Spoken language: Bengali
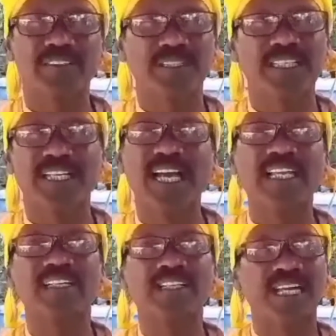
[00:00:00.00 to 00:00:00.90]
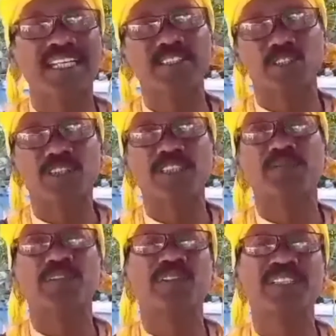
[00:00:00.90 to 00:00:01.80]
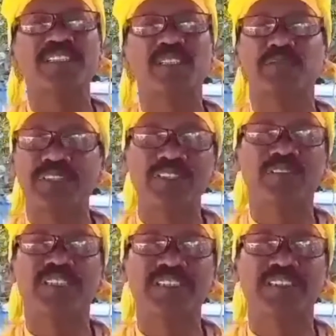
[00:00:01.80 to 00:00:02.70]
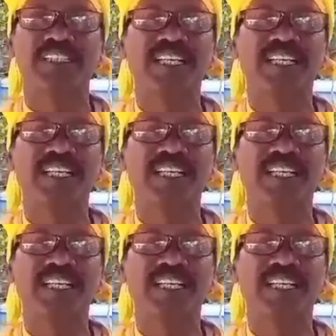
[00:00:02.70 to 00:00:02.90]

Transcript: মানে গাল গালে চড় ছাপড় দিয়েছে পিটেও দিয়েছে